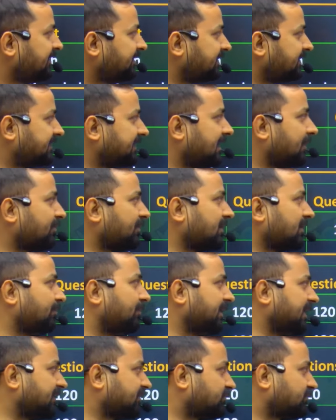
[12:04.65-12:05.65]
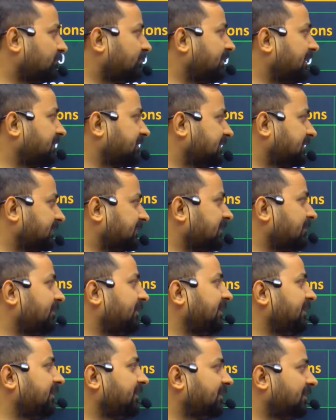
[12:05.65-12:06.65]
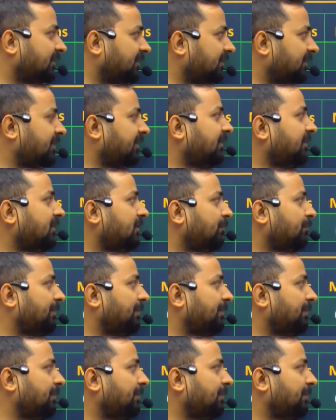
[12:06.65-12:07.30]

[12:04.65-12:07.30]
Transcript: जिससे आपका मैक्सिमम मार्क्स कितना बनेगा 100